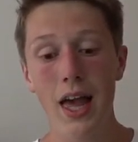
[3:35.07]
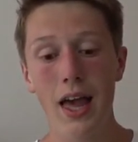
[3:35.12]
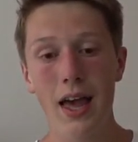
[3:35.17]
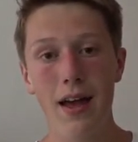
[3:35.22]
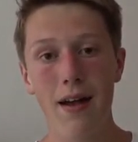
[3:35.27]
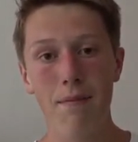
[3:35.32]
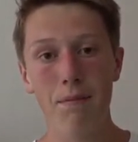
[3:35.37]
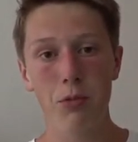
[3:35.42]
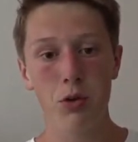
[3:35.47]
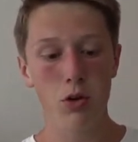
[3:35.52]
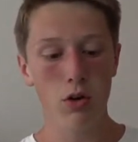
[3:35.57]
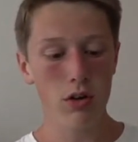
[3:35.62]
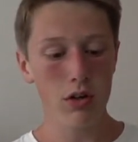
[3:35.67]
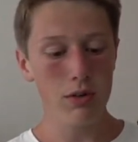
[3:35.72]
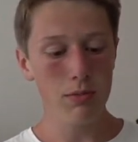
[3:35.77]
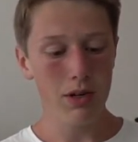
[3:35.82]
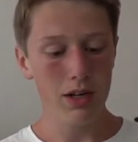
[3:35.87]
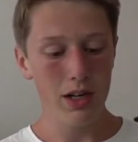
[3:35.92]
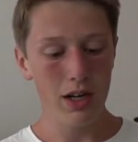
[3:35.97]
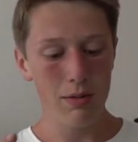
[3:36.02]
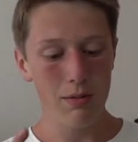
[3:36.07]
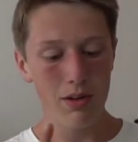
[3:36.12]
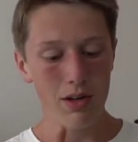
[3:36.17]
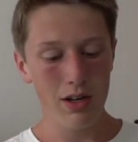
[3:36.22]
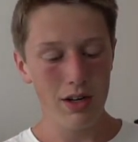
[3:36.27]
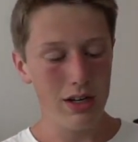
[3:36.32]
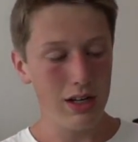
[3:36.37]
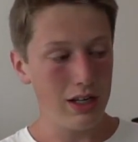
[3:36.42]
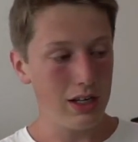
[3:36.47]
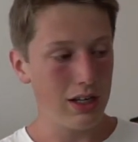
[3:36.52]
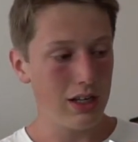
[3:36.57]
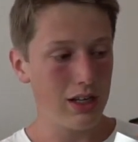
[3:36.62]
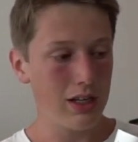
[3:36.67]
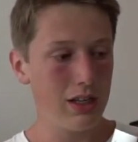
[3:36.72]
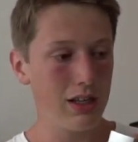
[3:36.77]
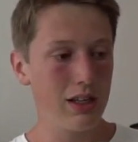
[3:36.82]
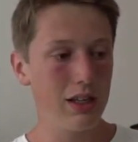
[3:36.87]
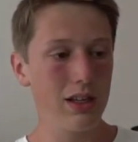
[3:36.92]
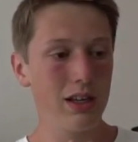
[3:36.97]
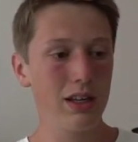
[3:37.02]
ähm, konnte man damit nicht
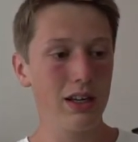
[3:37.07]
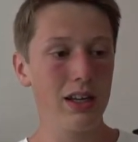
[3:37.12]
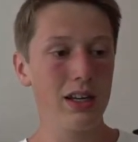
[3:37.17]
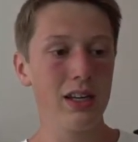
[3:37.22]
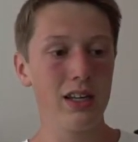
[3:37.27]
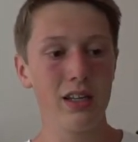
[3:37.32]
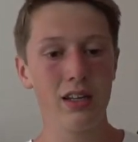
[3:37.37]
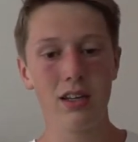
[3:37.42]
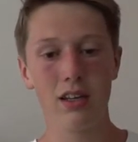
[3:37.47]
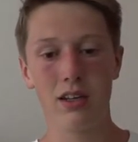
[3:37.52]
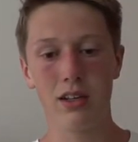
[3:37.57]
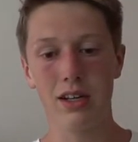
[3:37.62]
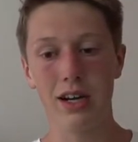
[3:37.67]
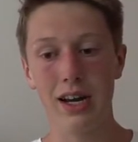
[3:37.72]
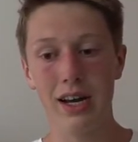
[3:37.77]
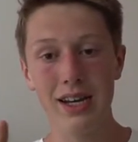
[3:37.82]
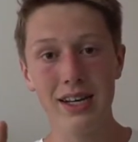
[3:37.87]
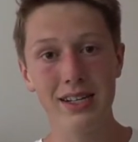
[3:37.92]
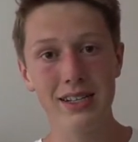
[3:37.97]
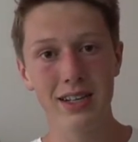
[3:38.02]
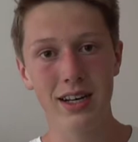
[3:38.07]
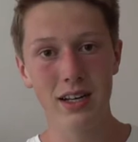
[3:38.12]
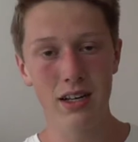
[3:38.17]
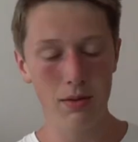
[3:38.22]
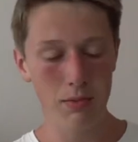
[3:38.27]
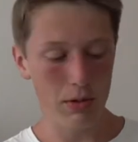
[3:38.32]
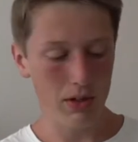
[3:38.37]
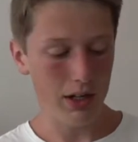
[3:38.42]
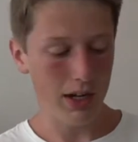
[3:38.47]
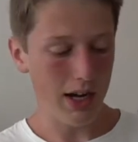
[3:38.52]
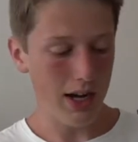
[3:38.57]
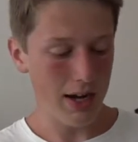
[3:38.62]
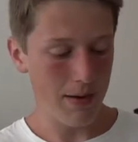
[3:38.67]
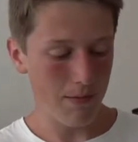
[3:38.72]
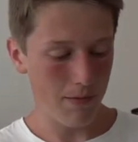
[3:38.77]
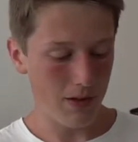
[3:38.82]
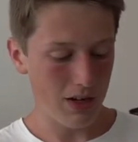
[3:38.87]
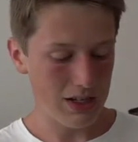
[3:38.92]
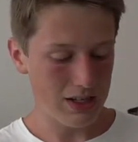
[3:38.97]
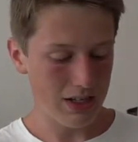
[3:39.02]
richtig gleichzeitig
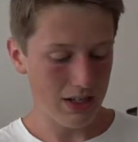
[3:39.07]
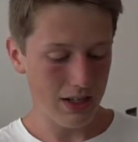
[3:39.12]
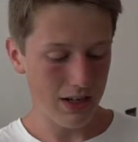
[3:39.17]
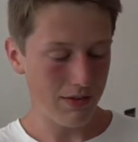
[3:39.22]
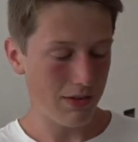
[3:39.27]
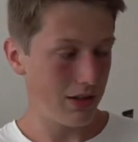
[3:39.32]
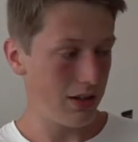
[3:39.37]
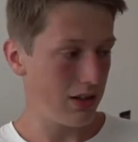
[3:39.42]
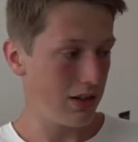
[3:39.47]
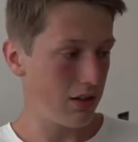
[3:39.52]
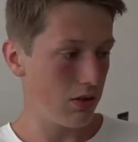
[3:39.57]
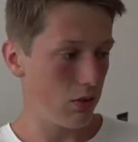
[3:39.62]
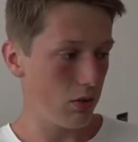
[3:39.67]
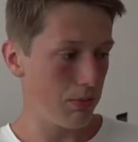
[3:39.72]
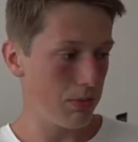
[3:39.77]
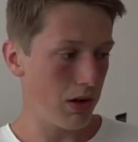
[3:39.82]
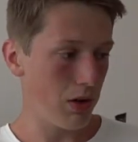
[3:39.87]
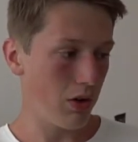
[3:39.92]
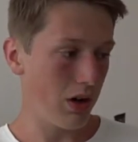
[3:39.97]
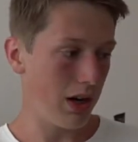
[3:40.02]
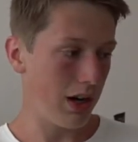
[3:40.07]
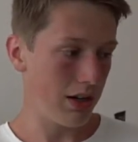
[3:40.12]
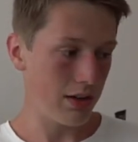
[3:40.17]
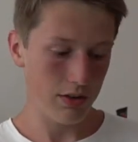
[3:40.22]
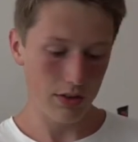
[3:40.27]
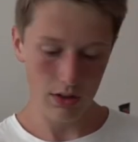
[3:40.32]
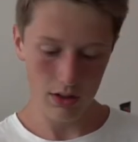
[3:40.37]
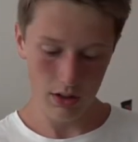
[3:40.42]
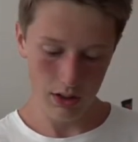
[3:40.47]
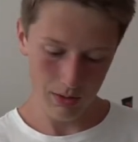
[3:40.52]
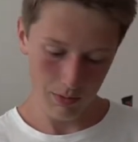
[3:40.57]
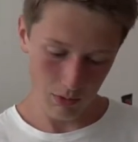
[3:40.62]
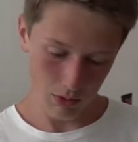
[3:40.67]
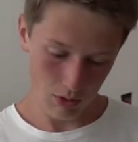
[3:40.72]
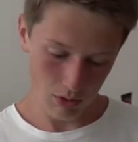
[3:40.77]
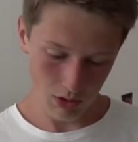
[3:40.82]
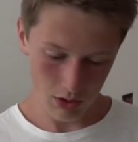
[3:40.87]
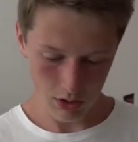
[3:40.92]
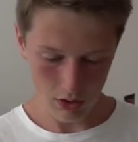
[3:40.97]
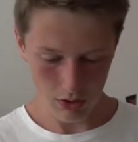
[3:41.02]
betreiben, weil es halt einfach nicht genug Power hatte, sondern eben
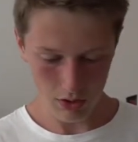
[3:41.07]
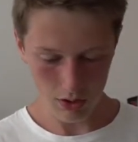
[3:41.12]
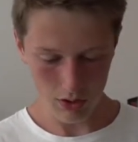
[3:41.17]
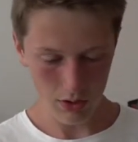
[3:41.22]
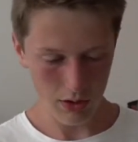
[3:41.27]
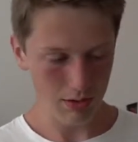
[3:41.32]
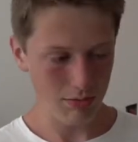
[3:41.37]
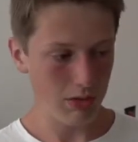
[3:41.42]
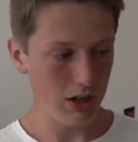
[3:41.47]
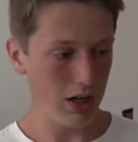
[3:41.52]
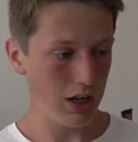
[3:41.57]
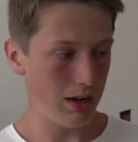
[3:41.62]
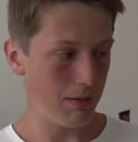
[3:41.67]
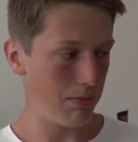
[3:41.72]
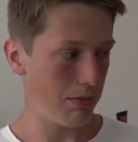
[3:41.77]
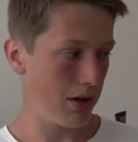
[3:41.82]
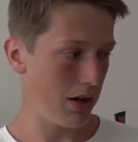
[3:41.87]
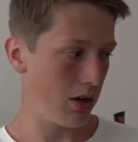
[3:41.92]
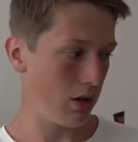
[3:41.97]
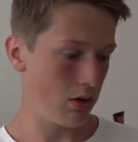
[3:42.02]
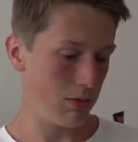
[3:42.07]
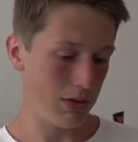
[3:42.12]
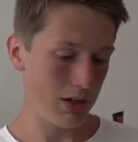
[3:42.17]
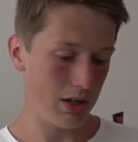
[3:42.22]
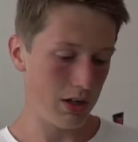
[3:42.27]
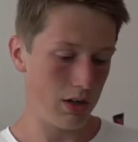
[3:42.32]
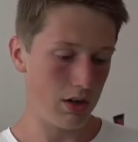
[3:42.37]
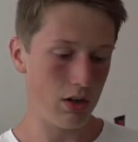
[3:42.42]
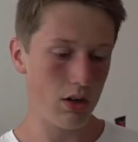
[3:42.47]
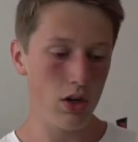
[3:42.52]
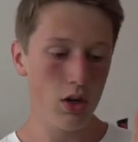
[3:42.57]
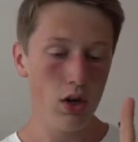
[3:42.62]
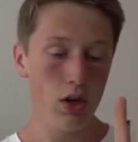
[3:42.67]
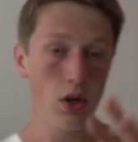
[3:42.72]
nur 900 mA über den